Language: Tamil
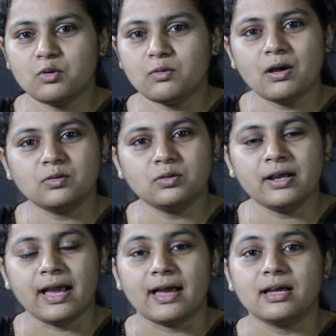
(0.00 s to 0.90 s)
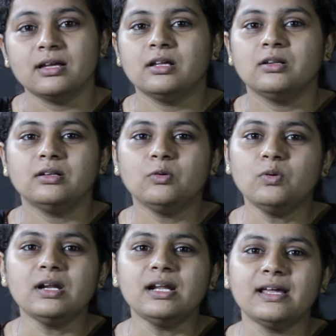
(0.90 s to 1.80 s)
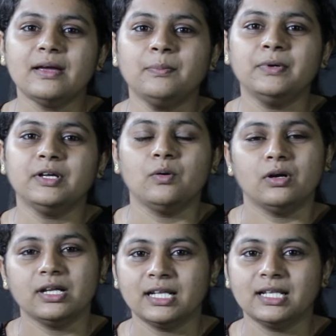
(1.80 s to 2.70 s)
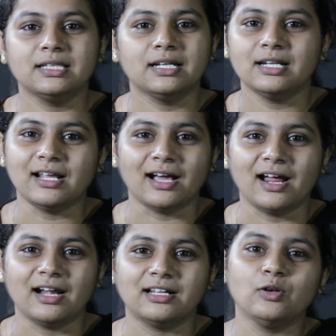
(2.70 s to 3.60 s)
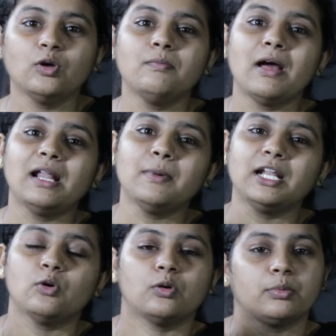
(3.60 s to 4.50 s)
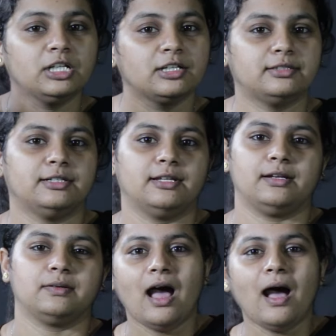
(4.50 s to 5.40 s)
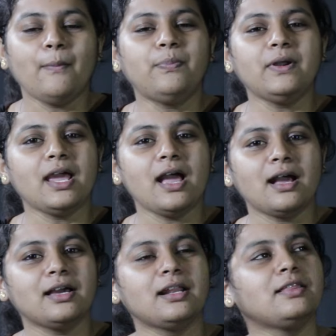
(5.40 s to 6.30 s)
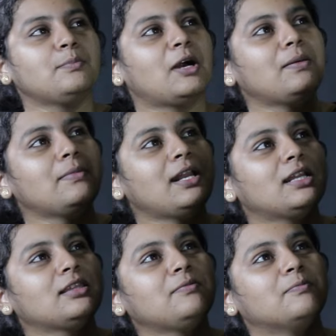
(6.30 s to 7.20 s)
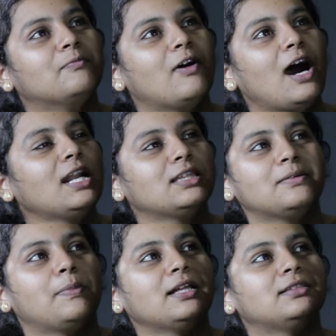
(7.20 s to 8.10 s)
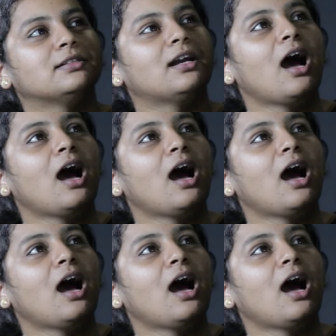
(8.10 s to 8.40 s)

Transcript: நூறுரூவா கொடுங்க ஊழலை எப்படி ஒழிக்கிறதுன்னு நான் காட்டுறேன்னு ஒரு மலை மேலே கொண்டு போய் நிறுத்திட்டாரு அப்படியே அங்கேருந்து மலை மேலே இருந்து வானத்தை பார்த்து